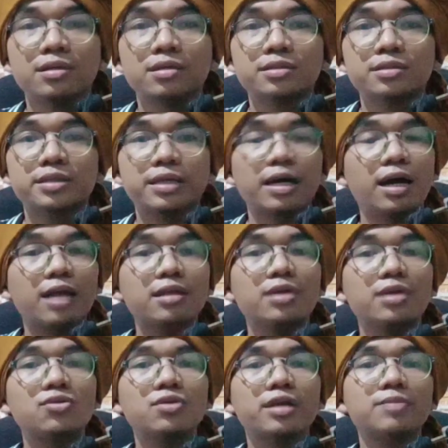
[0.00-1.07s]
jika hal
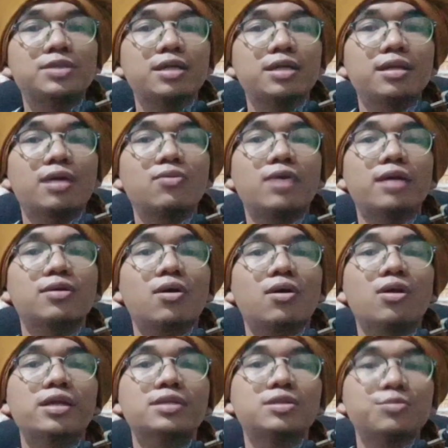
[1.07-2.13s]
itu tidak bisa dilakukan
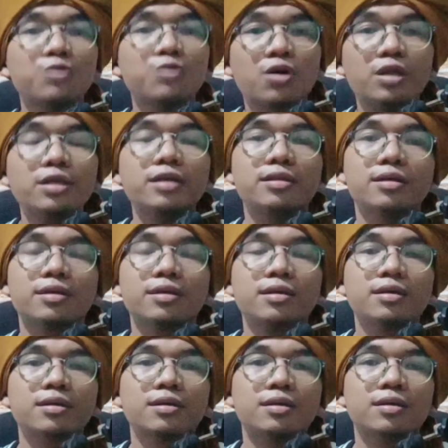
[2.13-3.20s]
oleh si mukallid,
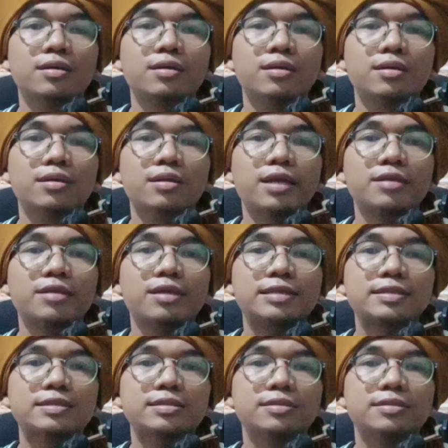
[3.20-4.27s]

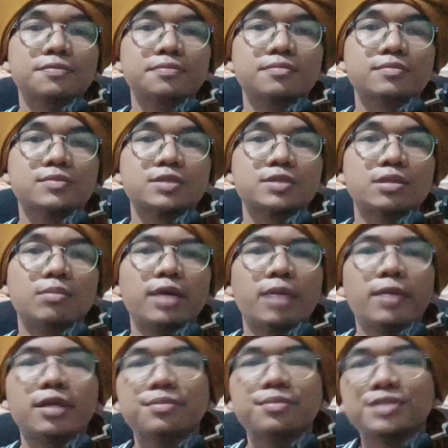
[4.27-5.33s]
lantas
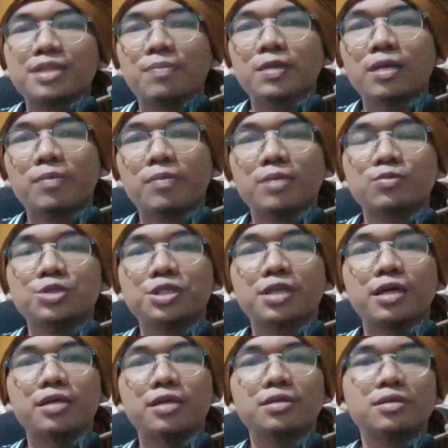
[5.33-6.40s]
bagaimana bisa pendapat
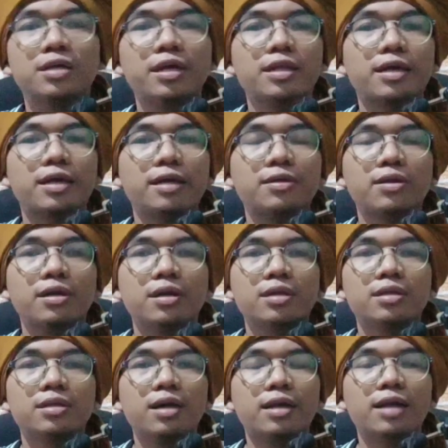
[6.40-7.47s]
mujtahid ditinggalkan
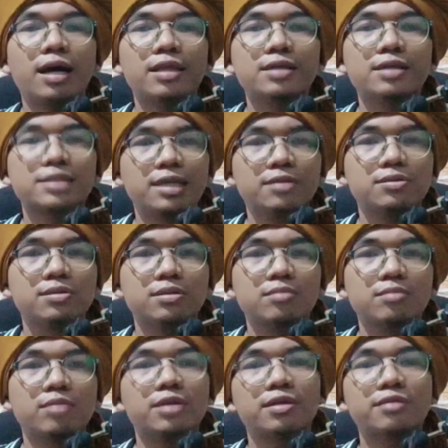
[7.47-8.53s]
dengan alasan
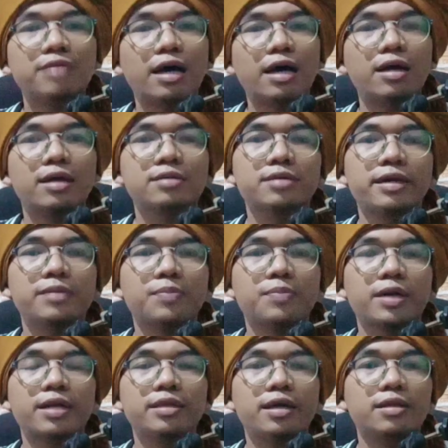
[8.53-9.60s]
bertentangan dengan
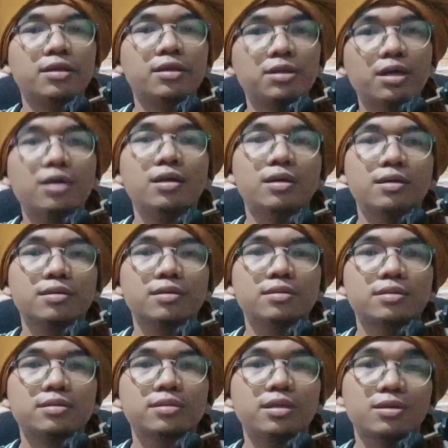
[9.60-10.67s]
perkataan Allah
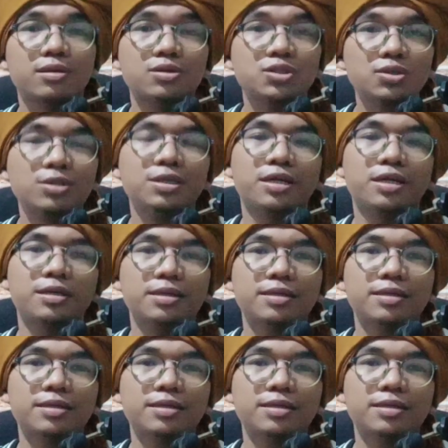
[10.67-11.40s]
dan Rasulnya?